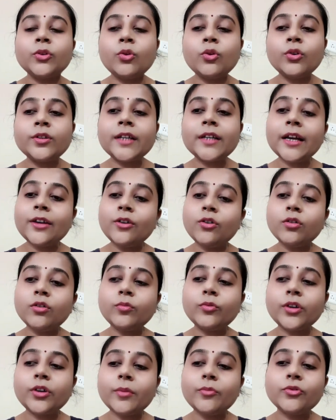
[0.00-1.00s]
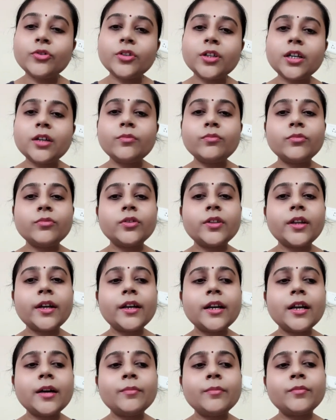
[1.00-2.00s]
তো যাই হোক মোটামুটি
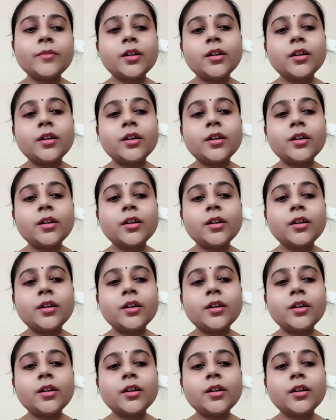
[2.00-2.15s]
দেখলাম